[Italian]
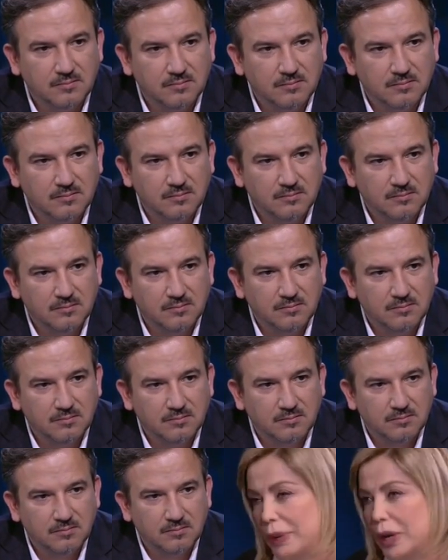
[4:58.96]
di scena,
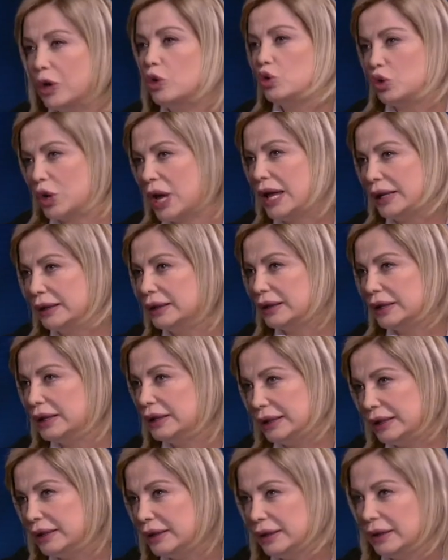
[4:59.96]
ho paura anche
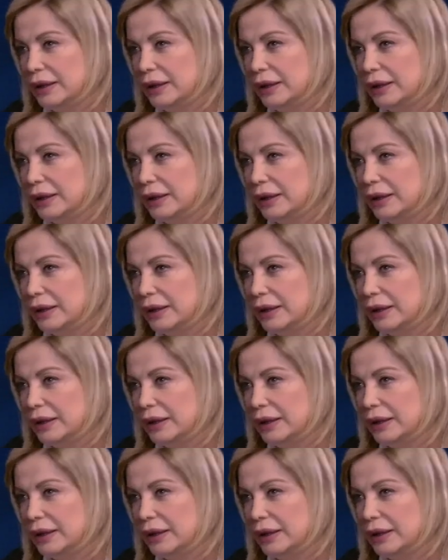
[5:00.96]
lì.